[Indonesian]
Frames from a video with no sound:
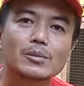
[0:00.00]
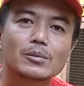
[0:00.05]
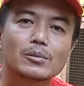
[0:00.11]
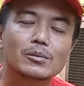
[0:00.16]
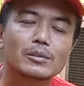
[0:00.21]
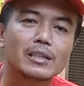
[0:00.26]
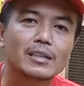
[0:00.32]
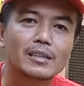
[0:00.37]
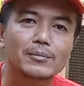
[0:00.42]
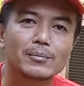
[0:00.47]

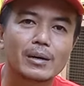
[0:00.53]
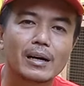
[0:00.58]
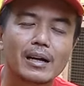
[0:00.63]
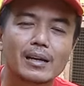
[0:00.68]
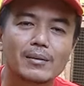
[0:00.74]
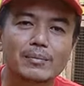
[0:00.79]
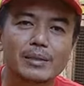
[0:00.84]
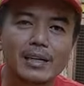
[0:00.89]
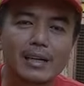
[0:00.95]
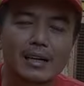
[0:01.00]
Turunnya di
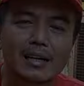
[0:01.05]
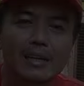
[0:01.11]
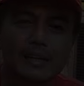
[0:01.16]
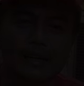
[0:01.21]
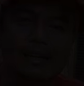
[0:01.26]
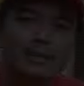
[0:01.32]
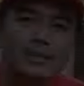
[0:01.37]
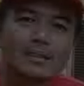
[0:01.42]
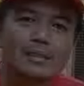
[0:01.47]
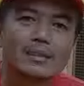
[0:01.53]
Pangkal Pinang ya.
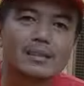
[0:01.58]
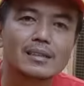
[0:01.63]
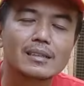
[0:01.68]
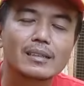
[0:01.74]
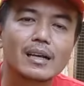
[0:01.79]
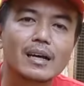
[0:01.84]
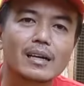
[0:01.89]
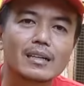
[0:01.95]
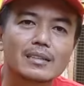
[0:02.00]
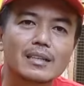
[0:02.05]

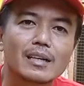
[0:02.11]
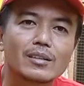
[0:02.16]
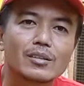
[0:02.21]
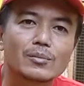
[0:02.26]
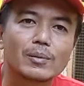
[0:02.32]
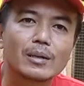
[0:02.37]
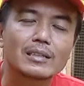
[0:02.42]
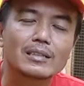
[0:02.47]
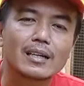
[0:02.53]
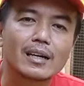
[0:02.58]
Yang
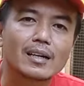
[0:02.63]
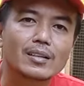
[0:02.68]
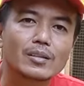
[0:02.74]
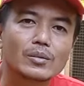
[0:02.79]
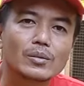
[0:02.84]
satu pasang